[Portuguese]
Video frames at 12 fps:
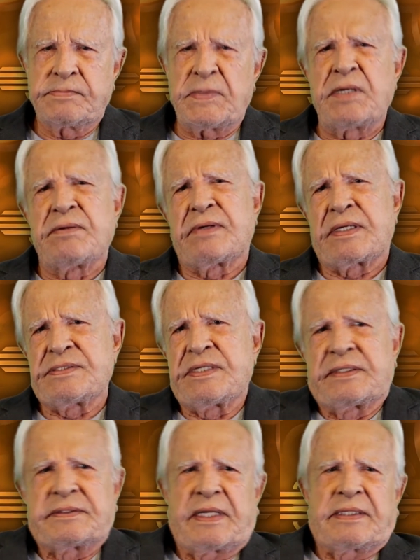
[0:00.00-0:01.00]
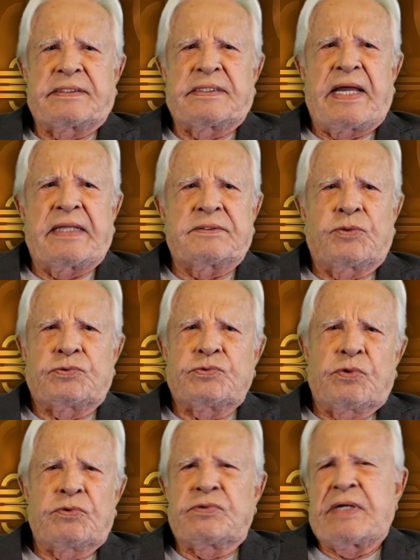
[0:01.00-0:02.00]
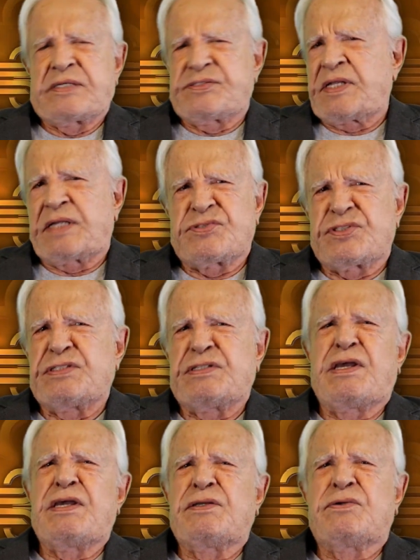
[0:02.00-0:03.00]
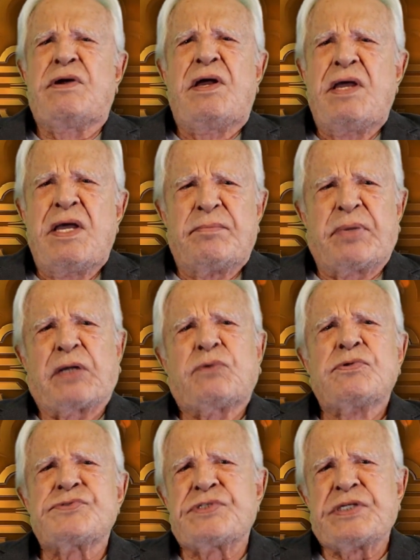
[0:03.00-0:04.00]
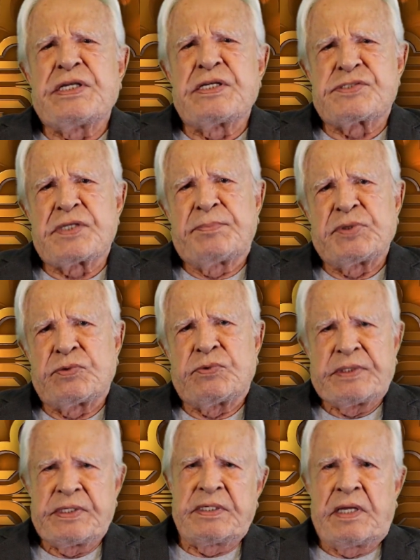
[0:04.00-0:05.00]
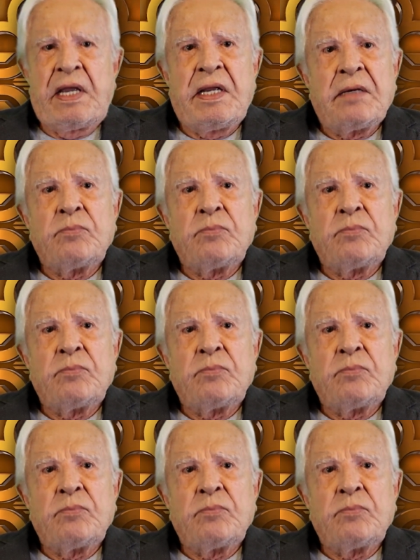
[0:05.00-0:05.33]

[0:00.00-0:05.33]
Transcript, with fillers: Não adianta nada o tolo gastar dinheiro para conseguir sabedoria,